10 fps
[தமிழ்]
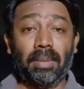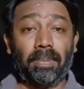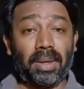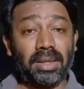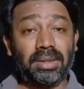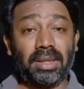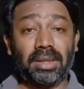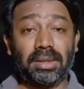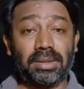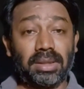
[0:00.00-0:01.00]
பழத்தை
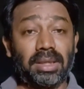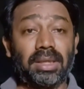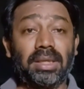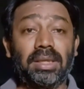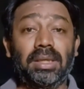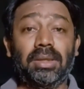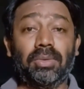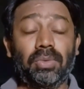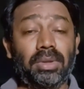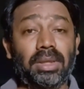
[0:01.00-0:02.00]
சில இடங்களில்
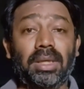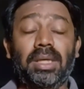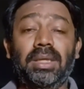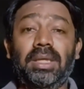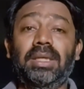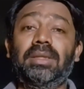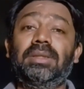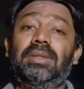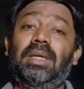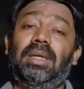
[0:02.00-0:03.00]
கூட்டுகிறார் கீர்த்தி
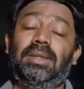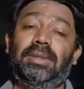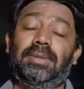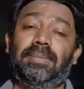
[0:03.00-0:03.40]
சரேஷ்